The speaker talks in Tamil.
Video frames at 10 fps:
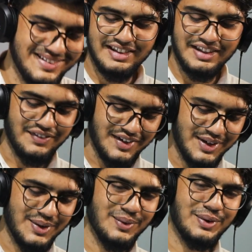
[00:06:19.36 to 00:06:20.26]
இந்த
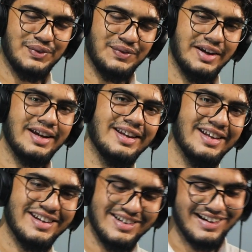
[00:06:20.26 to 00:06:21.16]
வீடியோ ஒரு
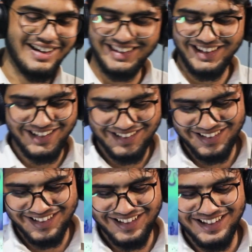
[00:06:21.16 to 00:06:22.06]
ஃபெயிலியர்னு நினைக்கிறேன்
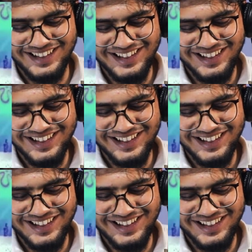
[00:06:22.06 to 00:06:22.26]
என்ன